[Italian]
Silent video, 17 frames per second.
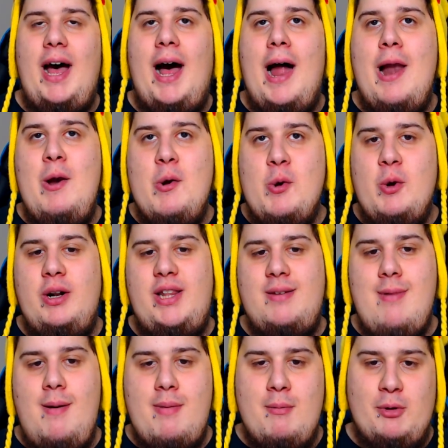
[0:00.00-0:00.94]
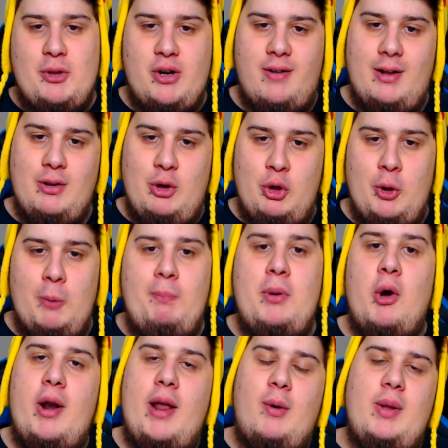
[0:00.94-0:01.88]
All'ultima abbiamo trovato il
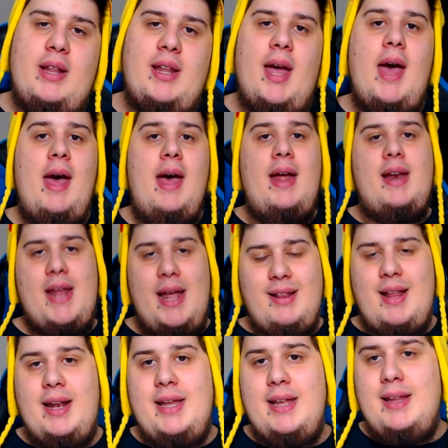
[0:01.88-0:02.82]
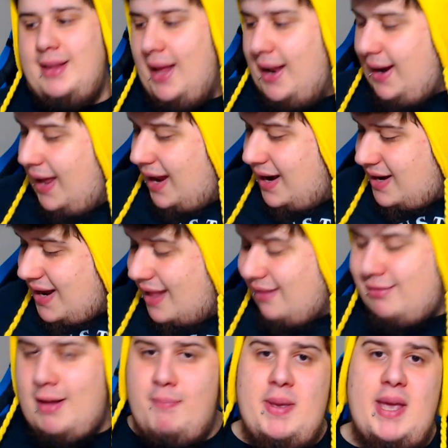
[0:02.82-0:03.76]
doppione. Quindi niente Litten e
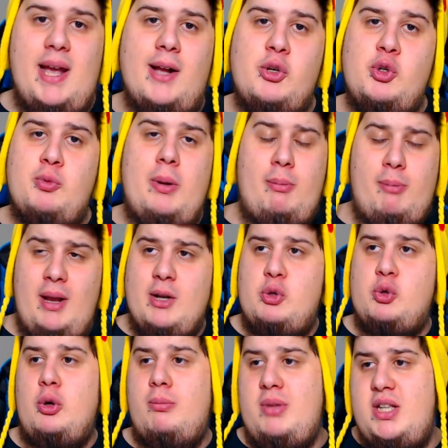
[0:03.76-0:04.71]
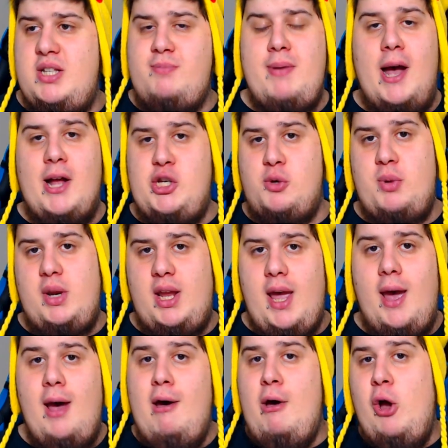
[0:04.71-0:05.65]
niente Pikachu. Per Pikachu non mi dispiace
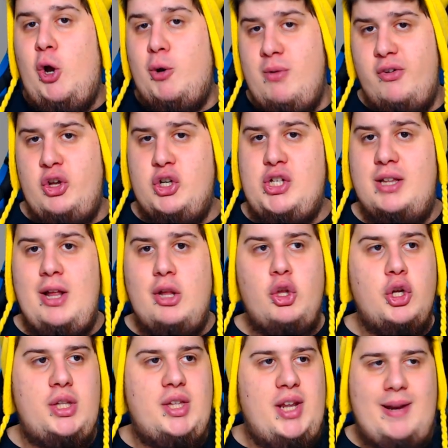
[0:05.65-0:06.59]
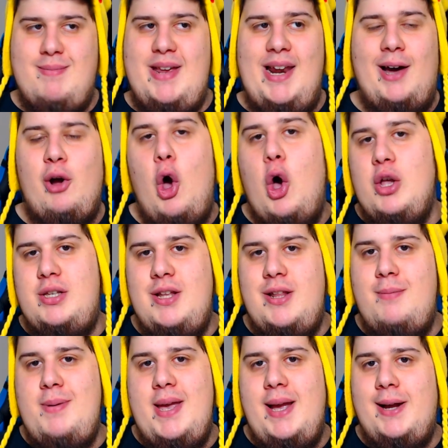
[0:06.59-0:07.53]
perché, come vi ho già detto, ho 3000 cose di
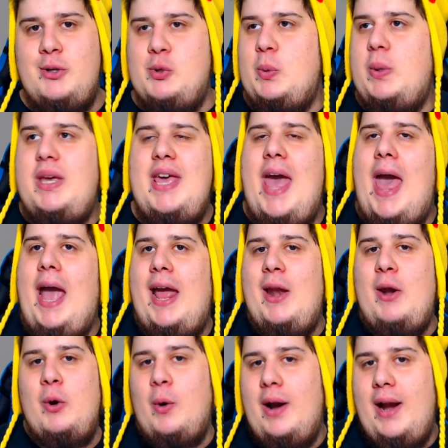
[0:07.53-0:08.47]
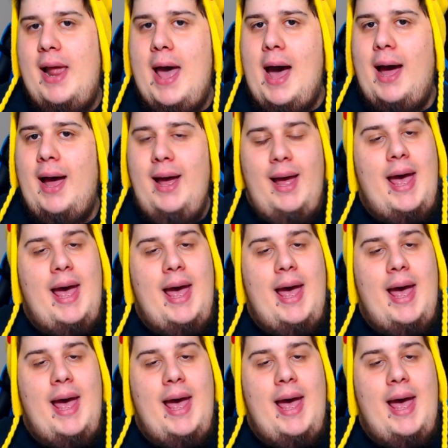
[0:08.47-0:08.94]
Pikachu. Chi è che non le ha?